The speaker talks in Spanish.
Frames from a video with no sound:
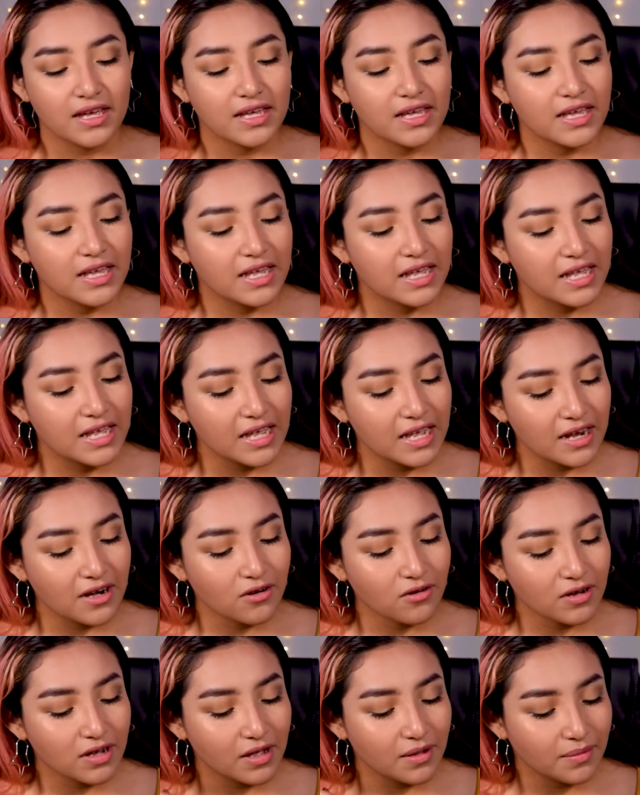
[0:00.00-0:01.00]
y
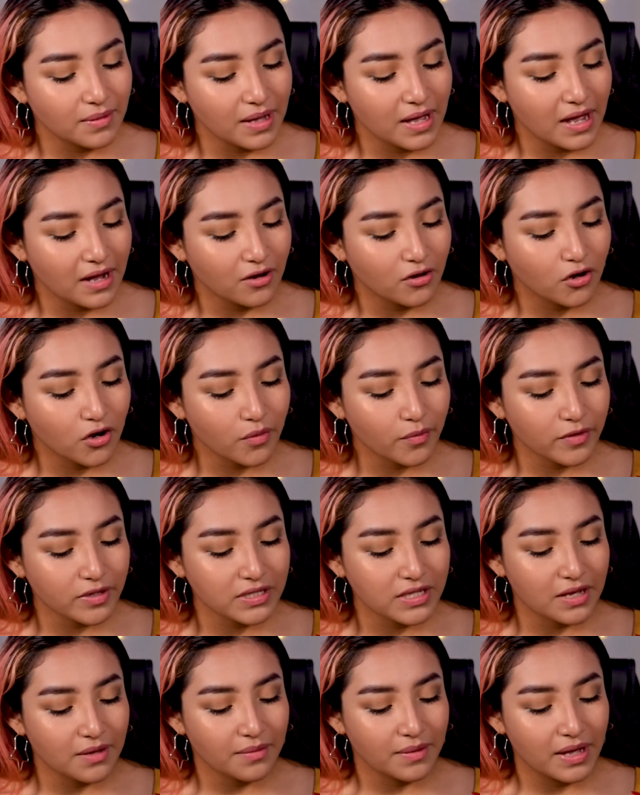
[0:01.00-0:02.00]
quiero que vean cómo
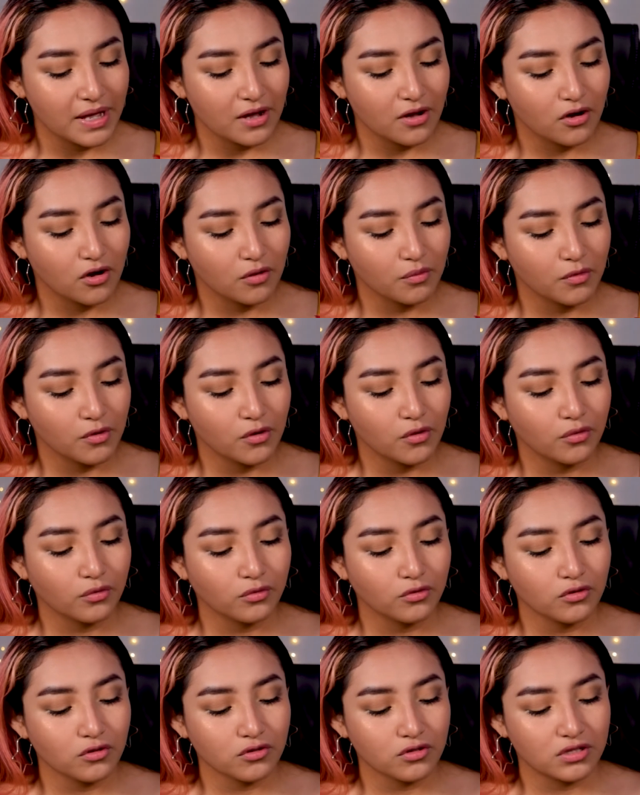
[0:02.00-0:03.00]
se ve como
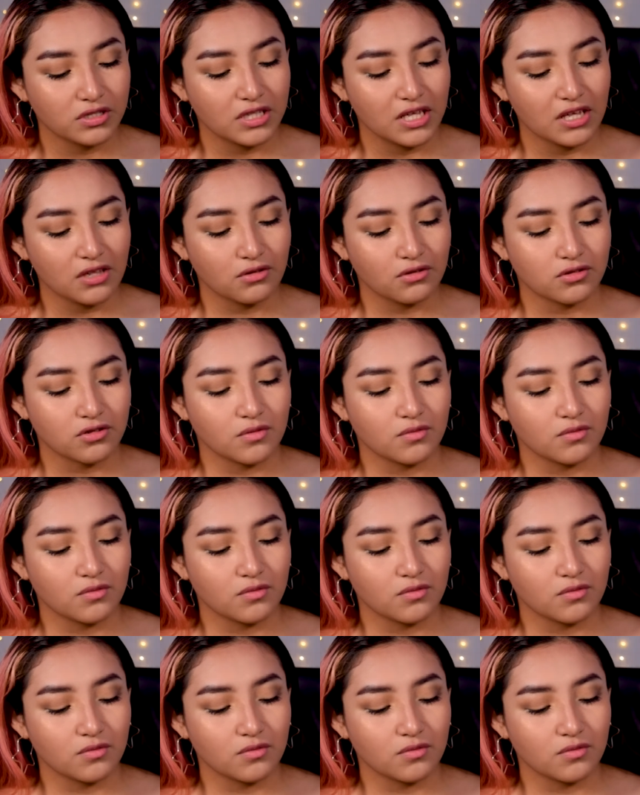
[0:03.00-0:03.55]
unos dedos,